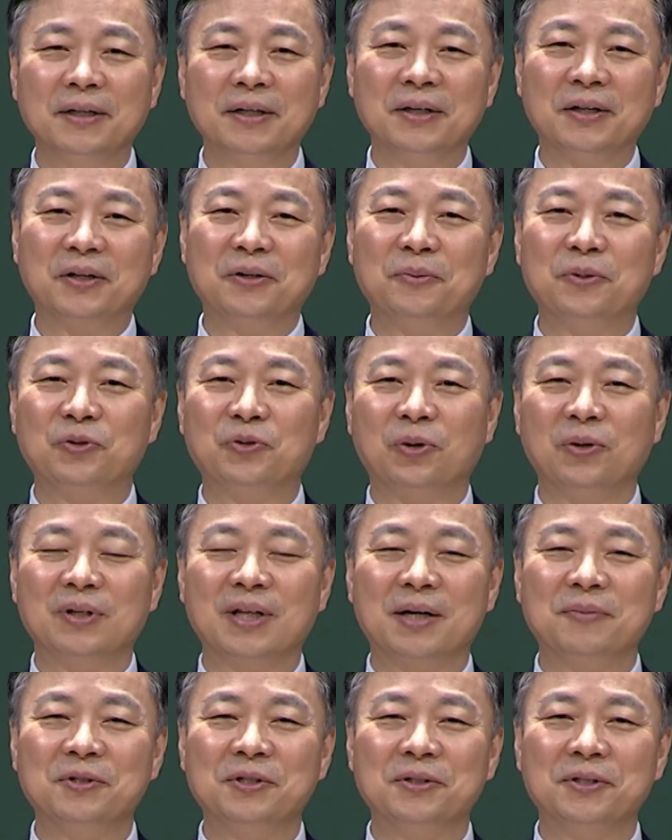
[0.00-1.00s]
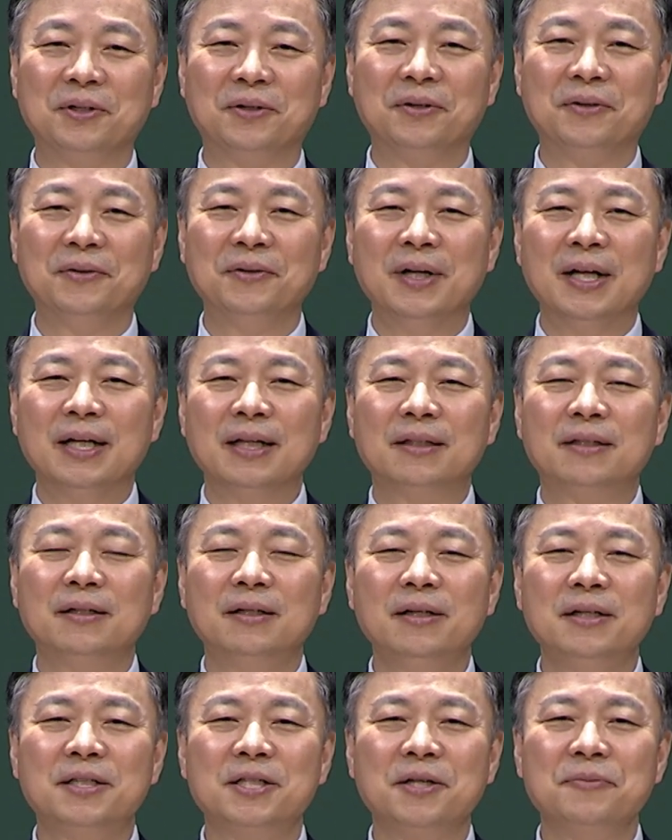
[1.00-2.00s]
여러분 돌담은요
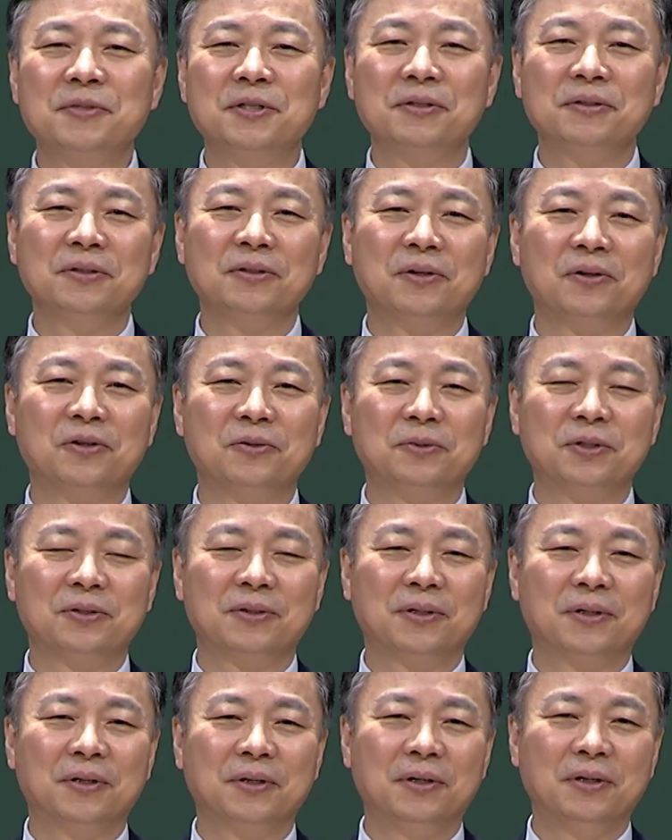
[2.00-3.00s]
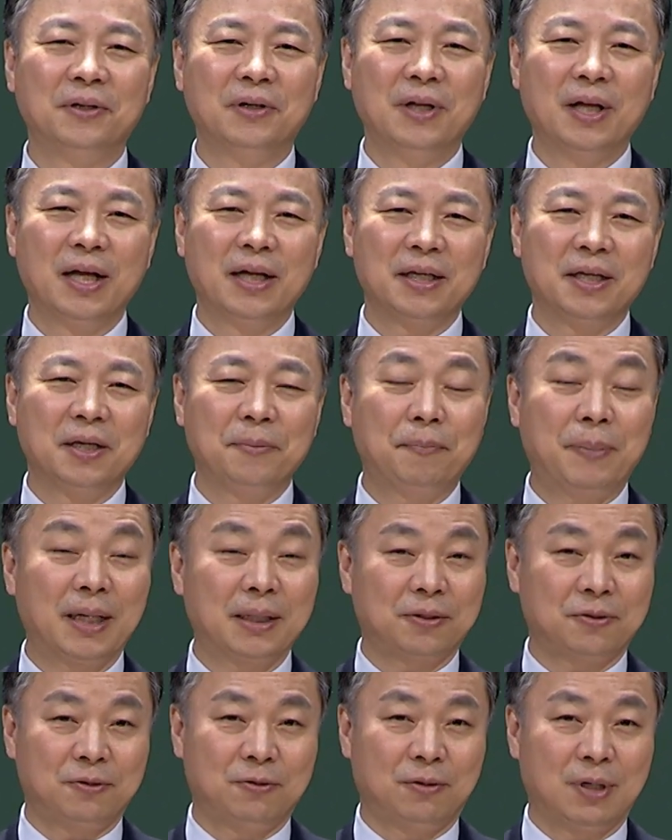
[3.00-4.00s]
들 짐승들로부터 이
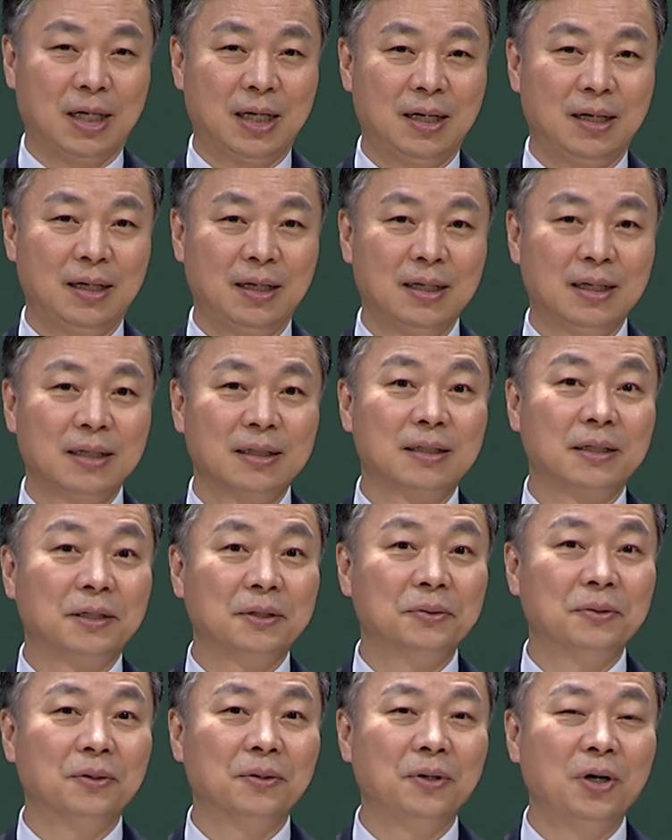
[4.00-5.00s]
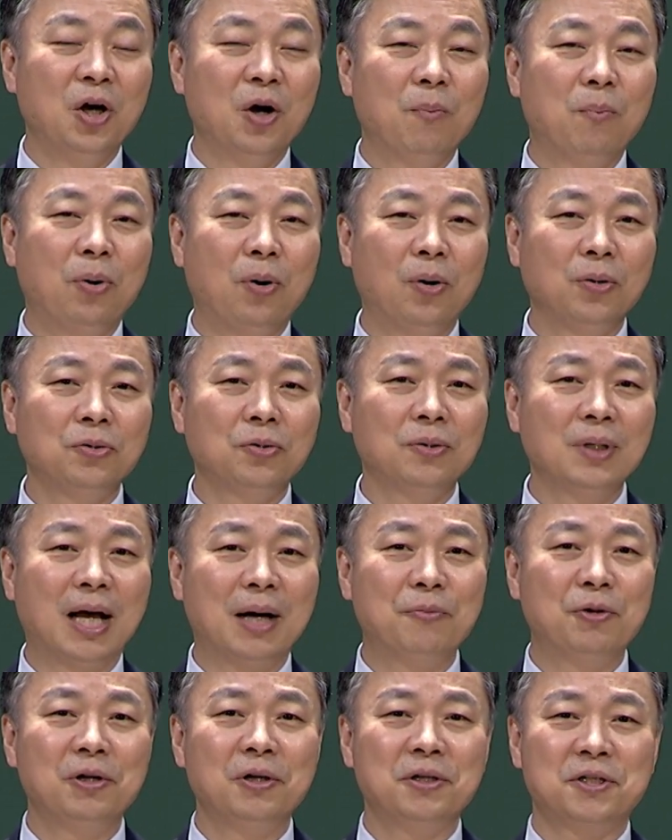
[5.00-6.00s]
밭과 그리고
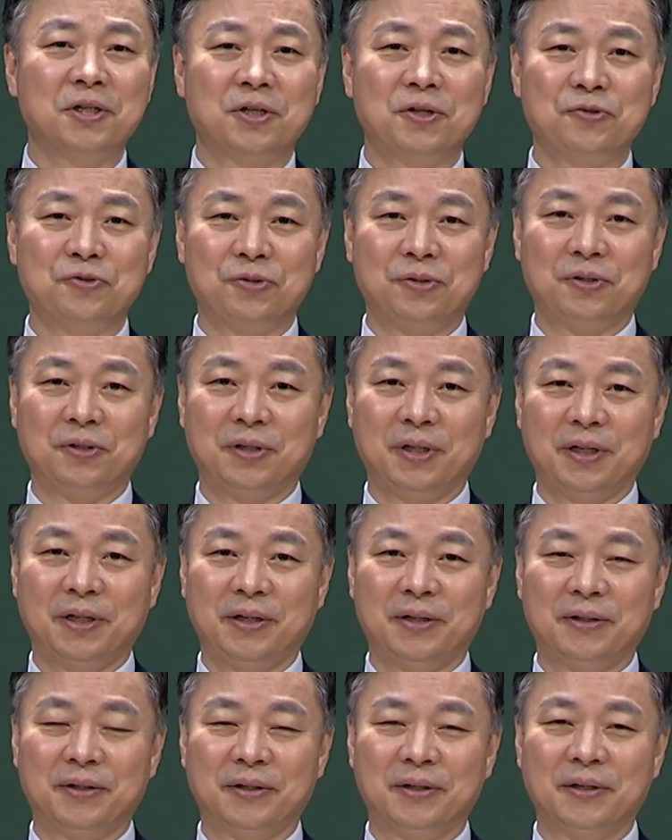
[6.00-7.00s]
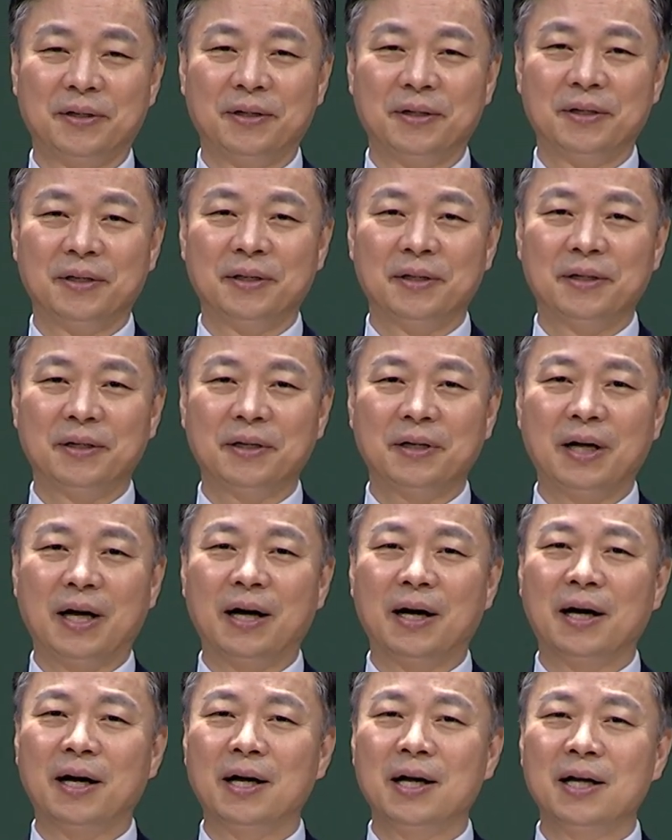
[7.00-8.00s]
포도나무를 지켜주는 거예요.
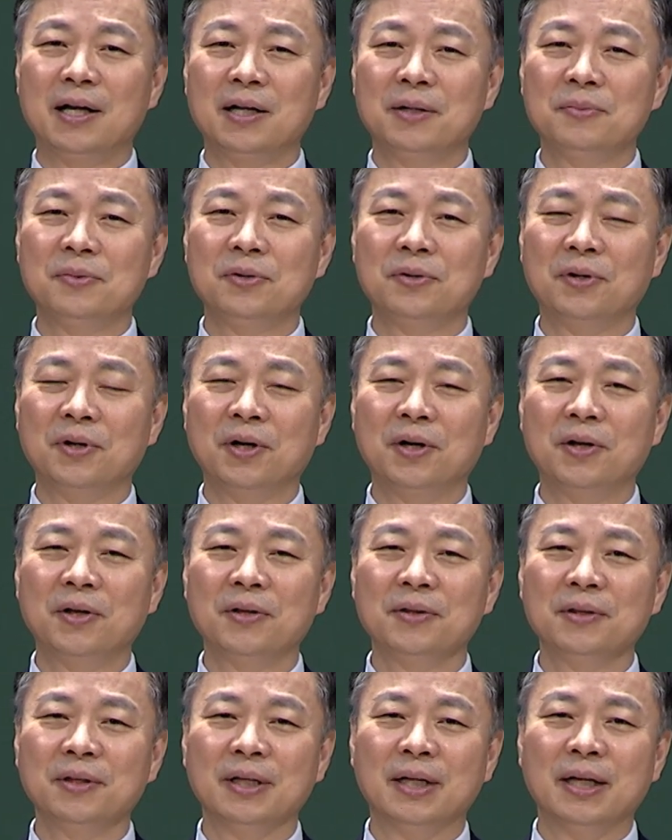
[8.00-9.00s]
그러니까 아무런